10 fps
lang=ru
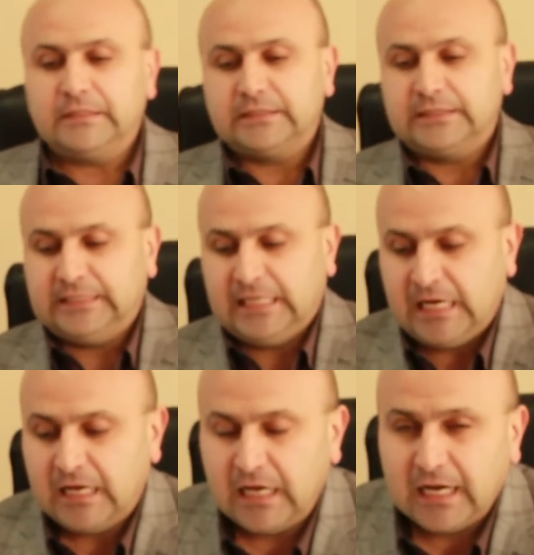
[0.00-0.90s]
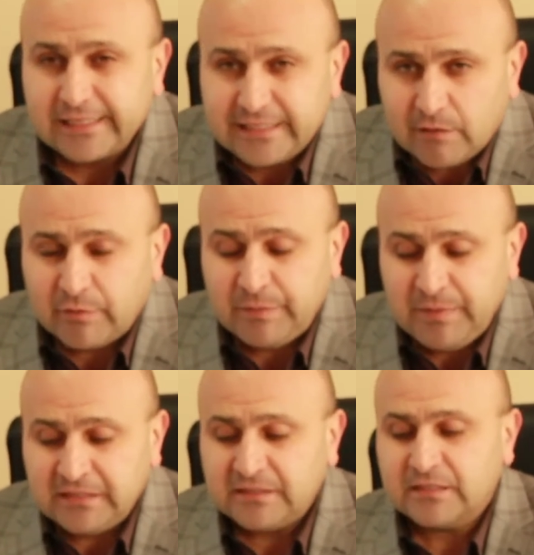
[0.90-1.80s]
за октябрь
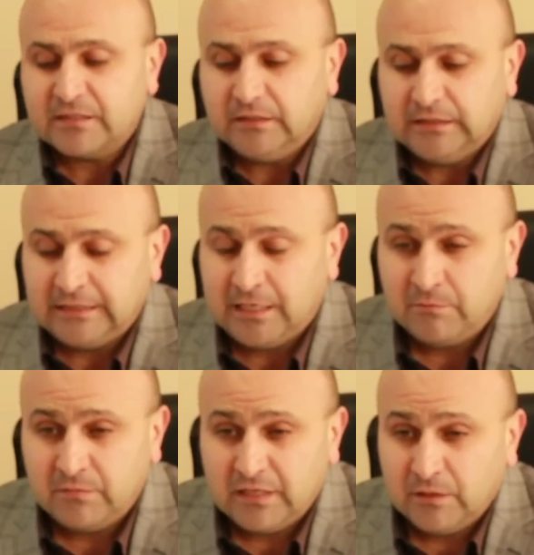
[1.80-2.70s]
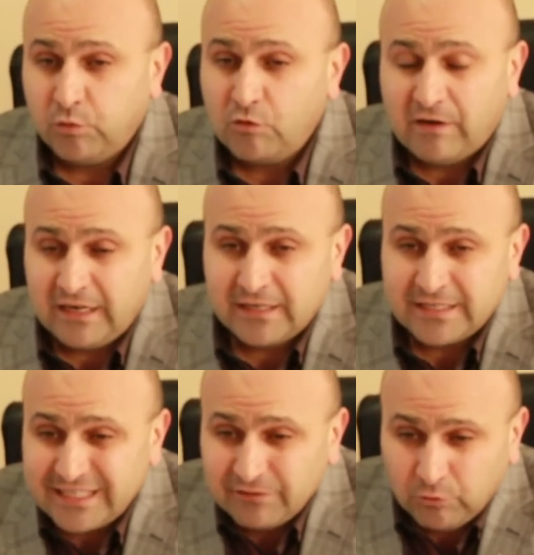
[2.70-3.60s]
месяц нам буквально
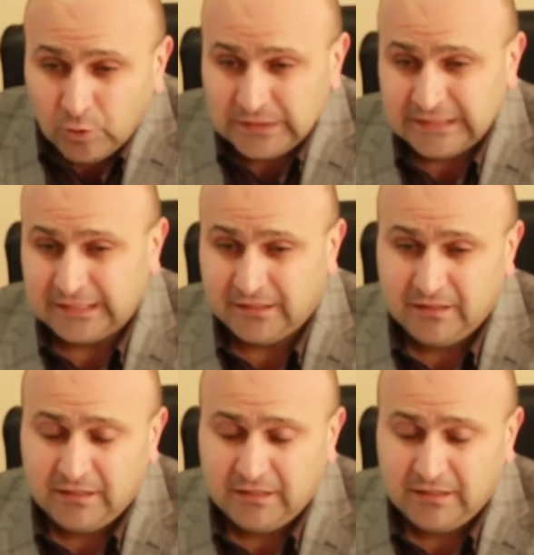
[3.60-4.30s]
сегодня,